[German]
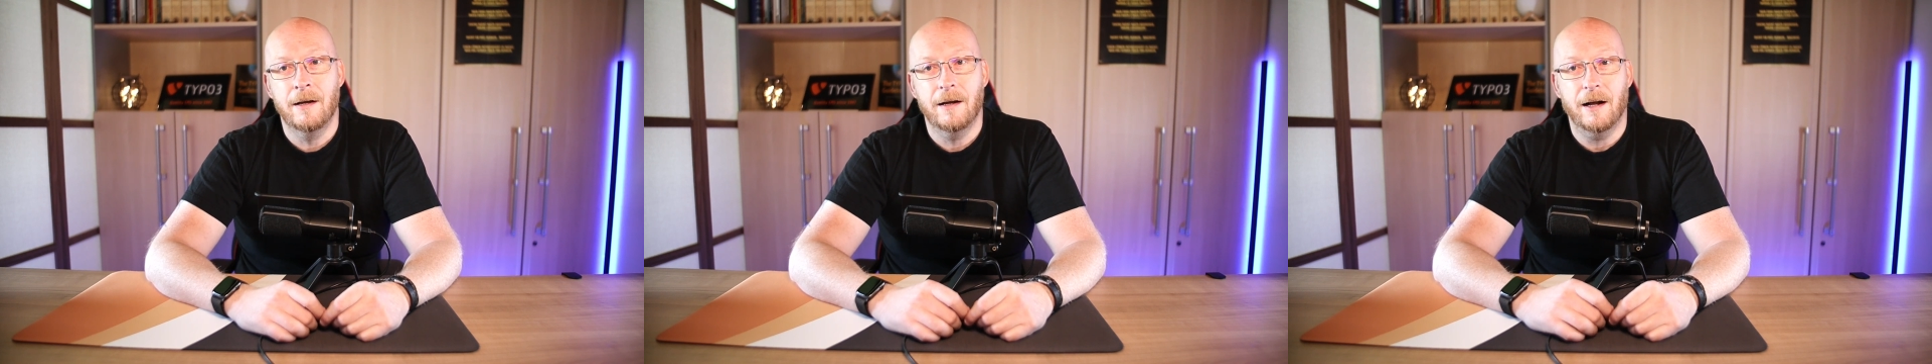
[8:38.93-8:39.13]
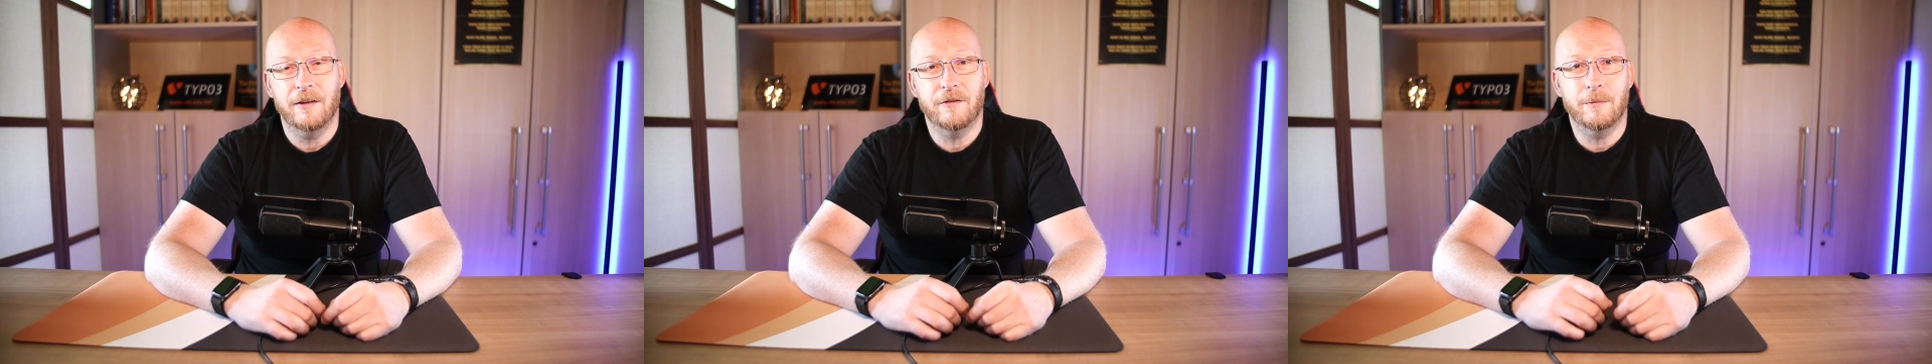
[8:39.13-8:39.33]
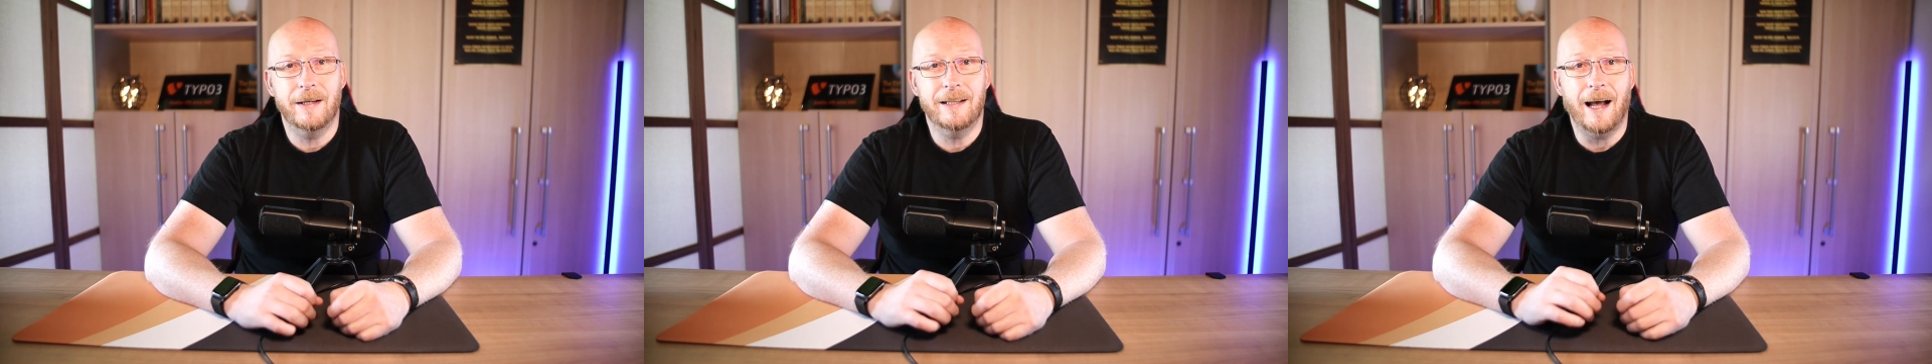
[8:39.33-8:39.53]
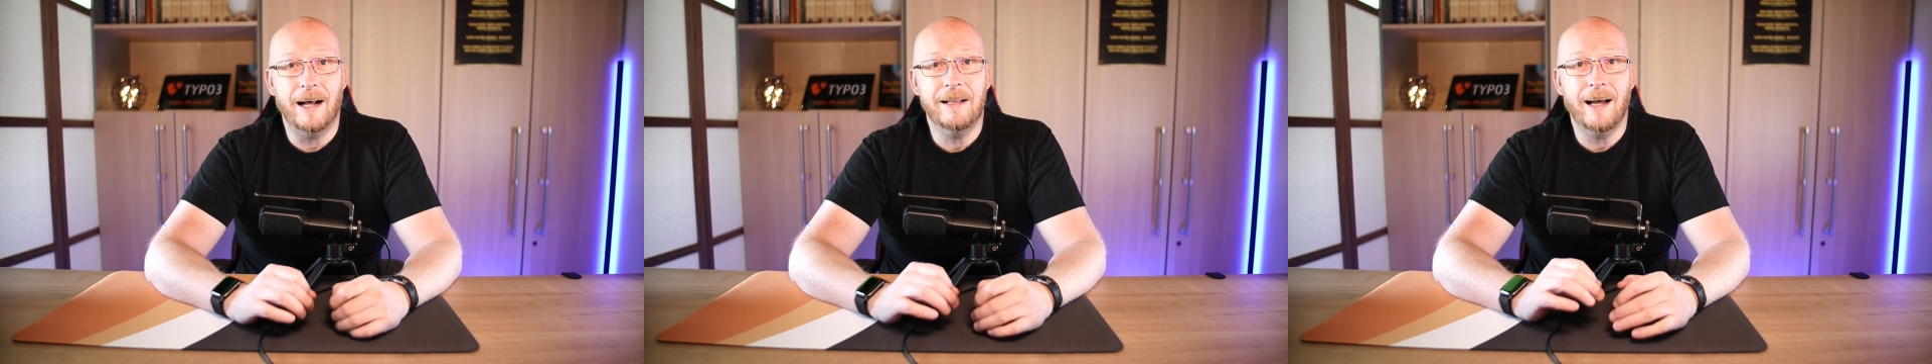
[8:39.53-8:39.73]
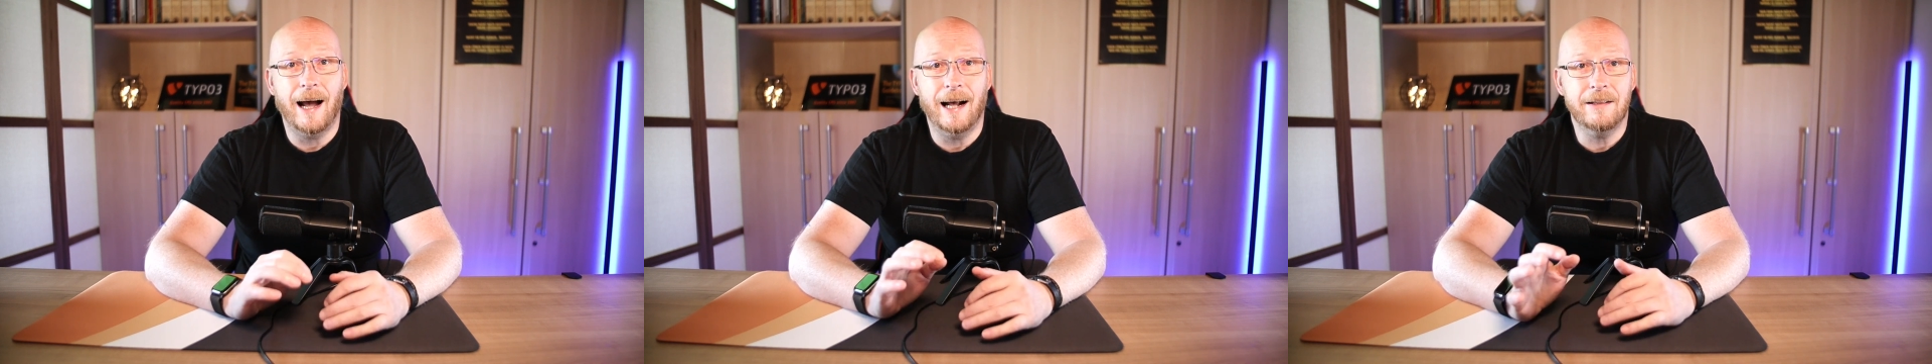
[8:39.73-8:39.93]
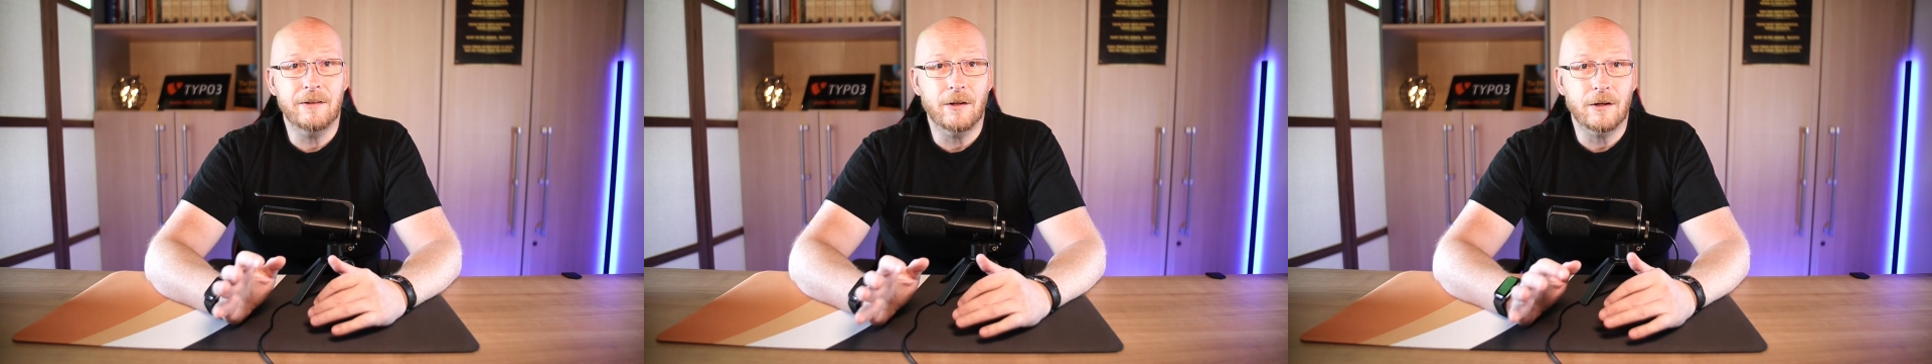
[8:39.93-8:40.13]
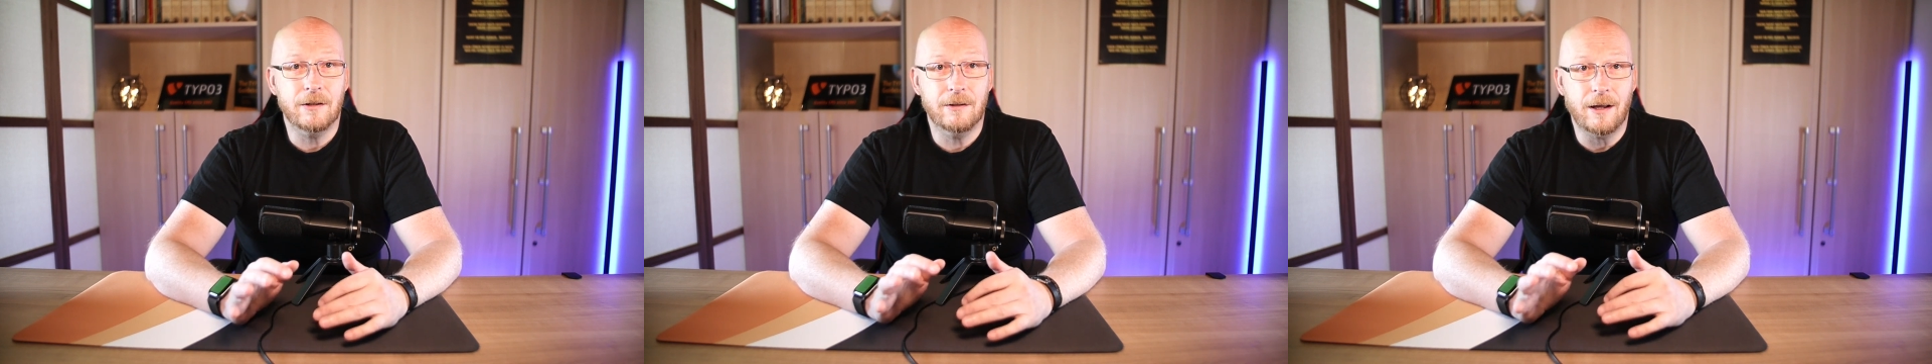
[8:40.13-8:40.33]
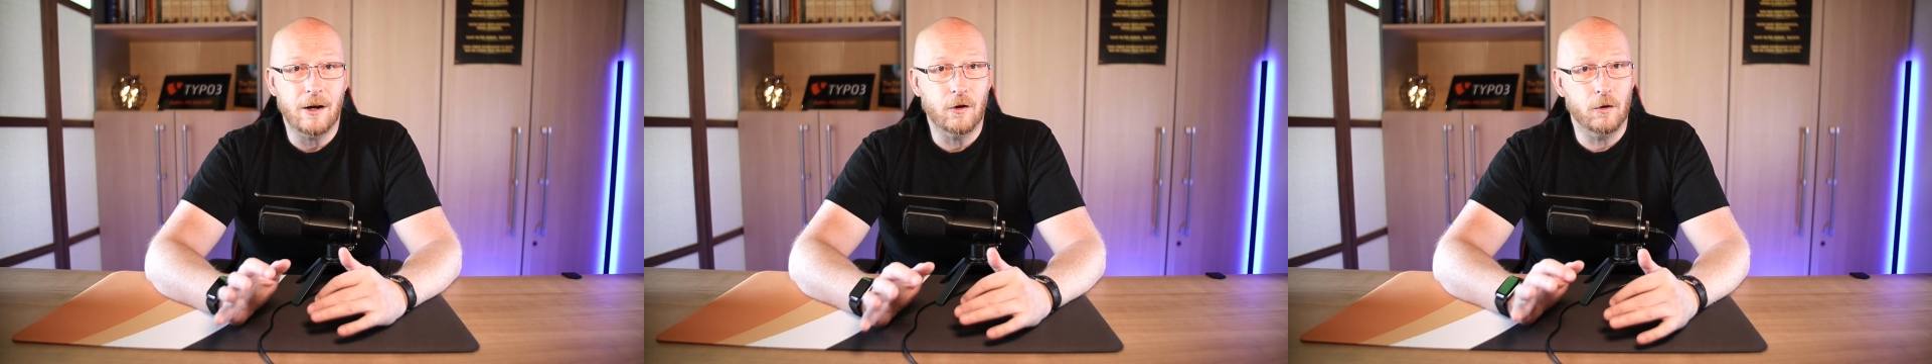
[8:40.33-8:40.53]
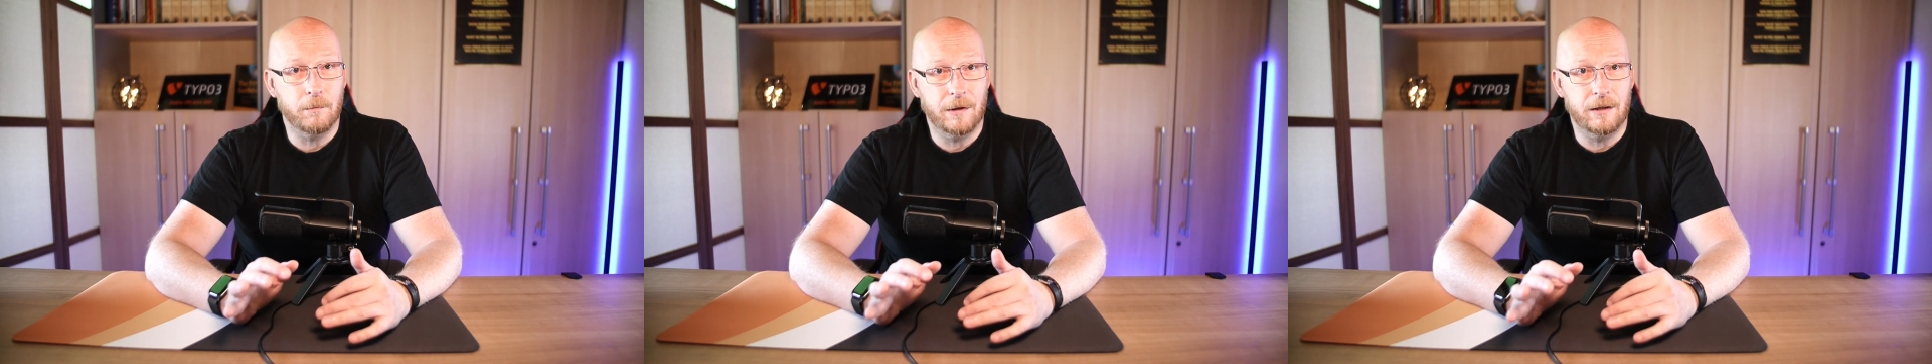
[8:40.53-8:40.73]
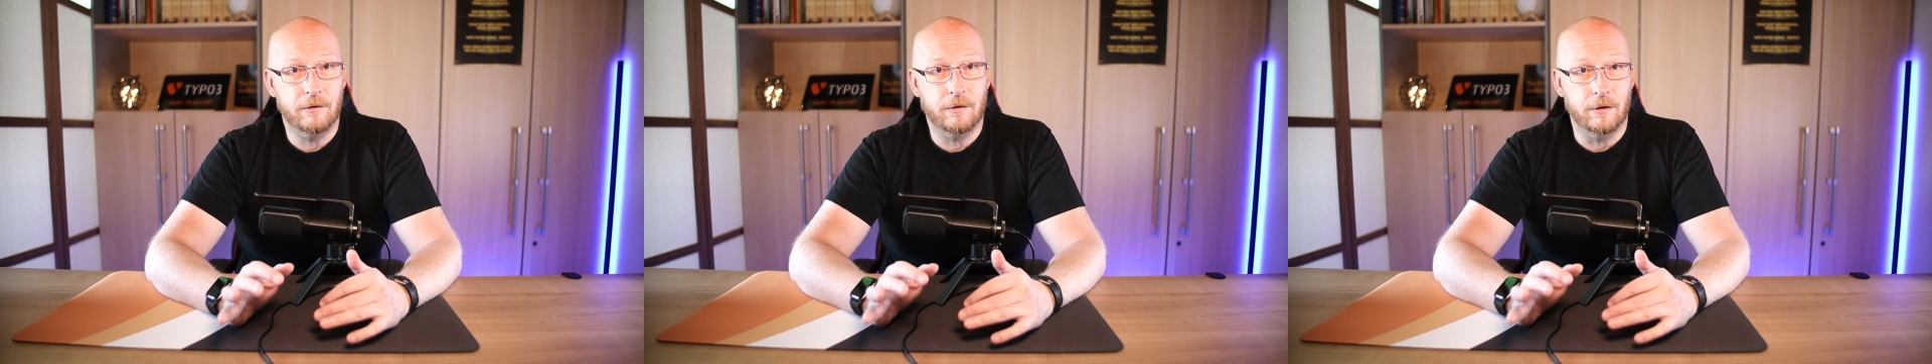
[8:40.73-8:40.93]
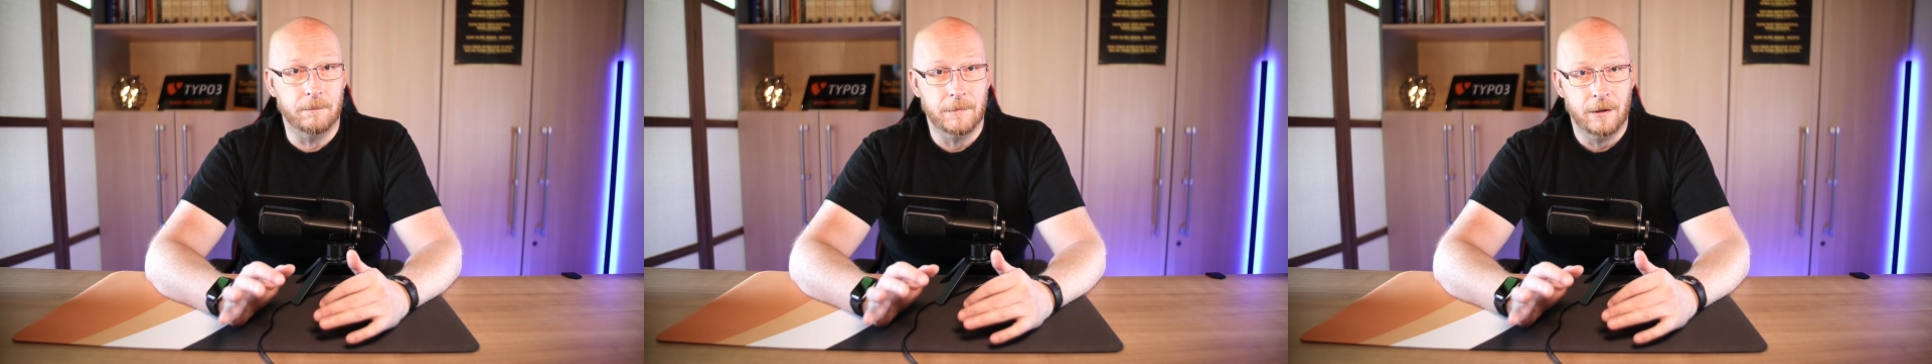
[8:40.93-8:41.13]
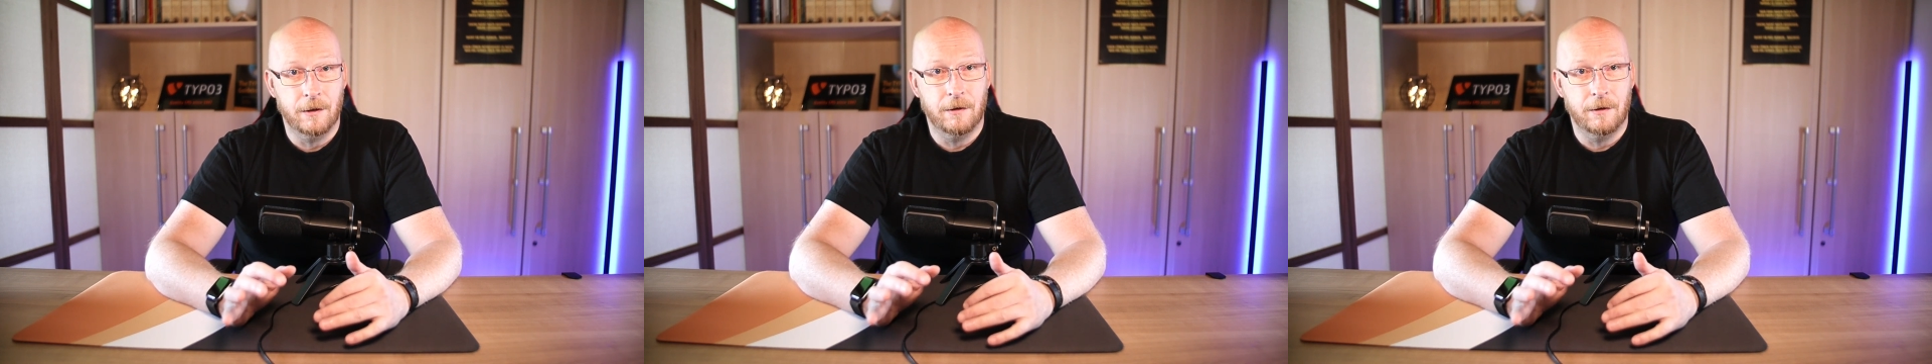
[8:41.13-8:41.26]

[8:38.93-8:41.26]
Also wenn alle anderen Argumente,